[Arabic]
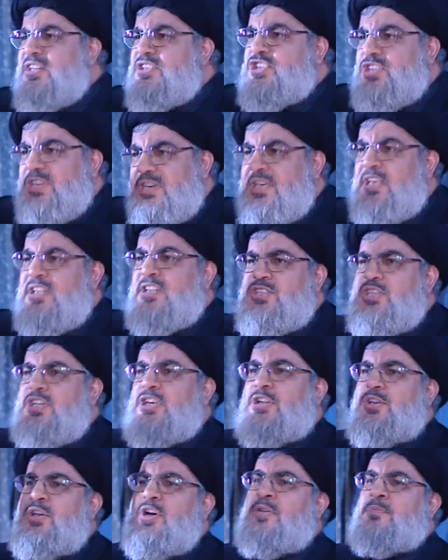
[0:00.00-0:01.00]
حزب
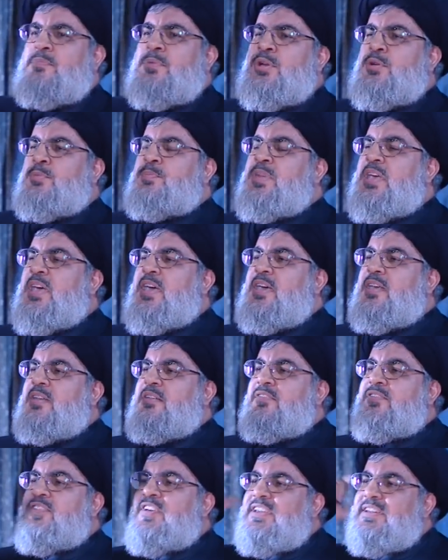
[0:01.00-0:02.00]
الله وأمينه العام
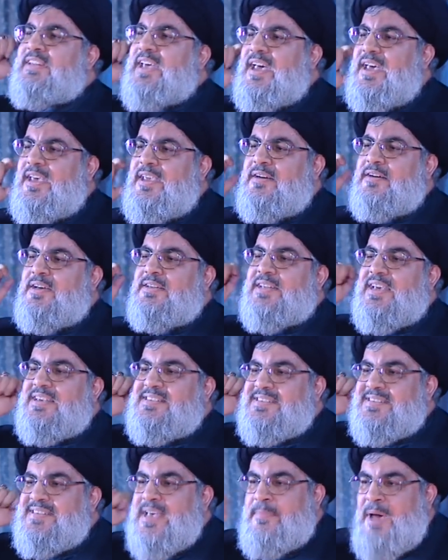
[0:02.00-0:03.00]
السيد حسن نصر
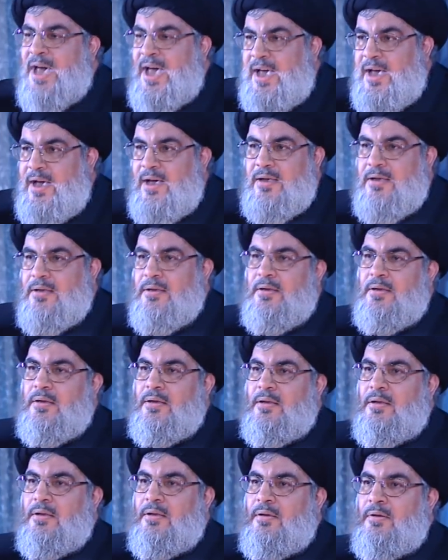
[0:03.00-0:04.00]
الله غير مرحب
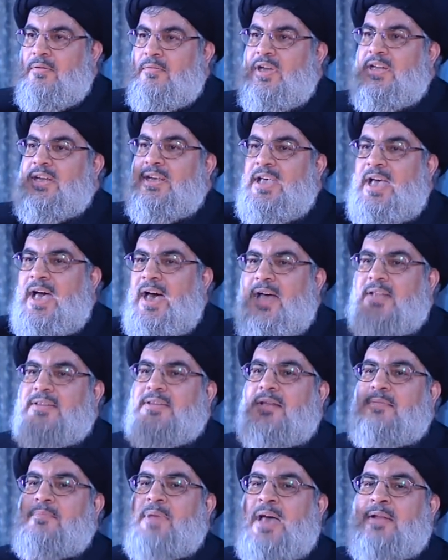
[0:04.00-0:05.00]
بهما على موقع
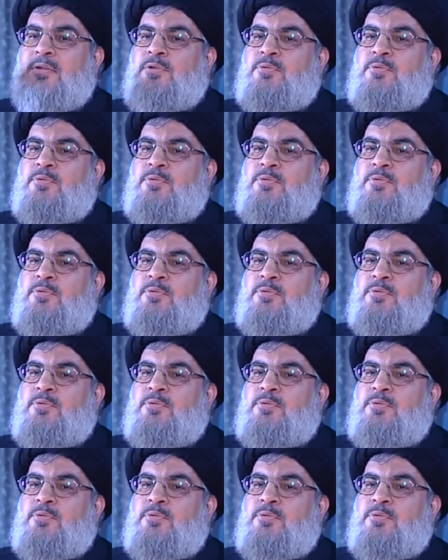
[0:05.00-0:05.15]
فيسبوك